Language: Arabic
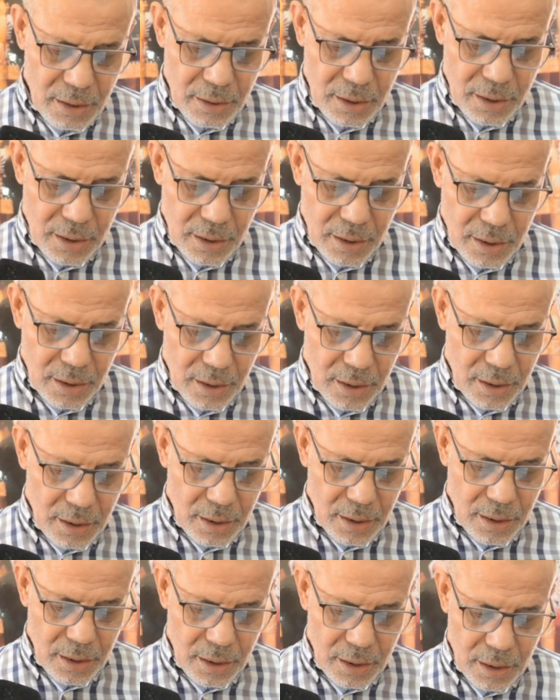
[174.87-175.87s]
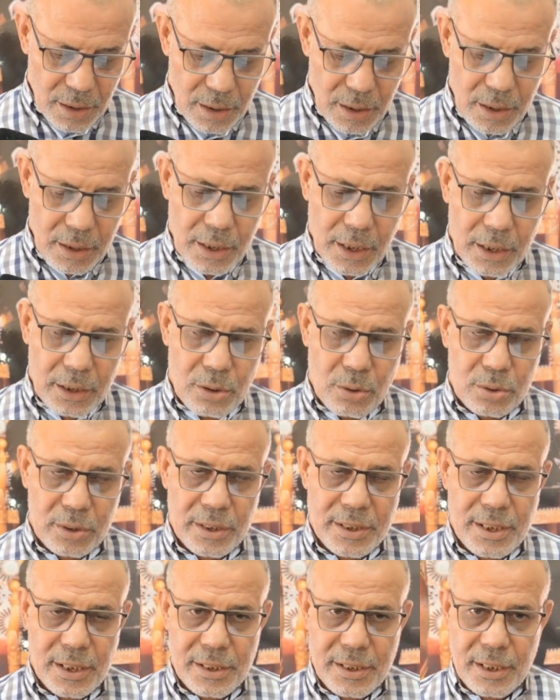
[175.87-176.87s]
آه، كانت نقطة
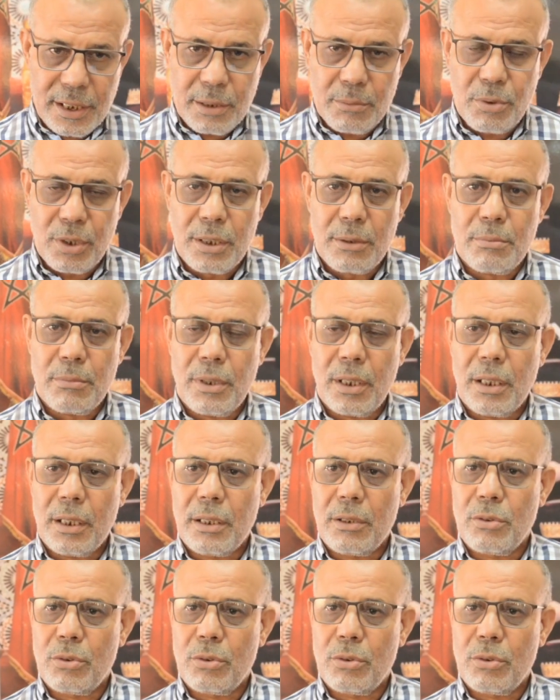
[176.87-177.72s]
سياسية مهمة